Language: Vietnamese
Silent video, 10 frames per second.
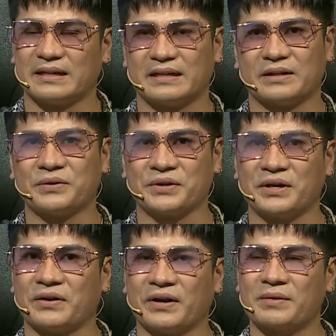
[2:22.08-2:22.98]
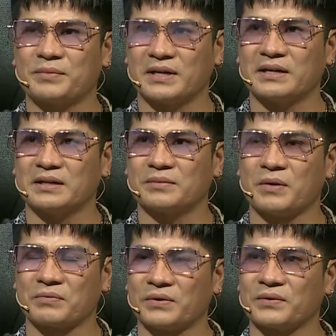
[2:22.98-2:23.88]
à, hồi nhỏ em đã
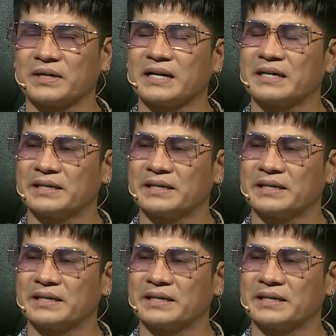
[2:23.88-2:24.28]
bộc lộ cái năng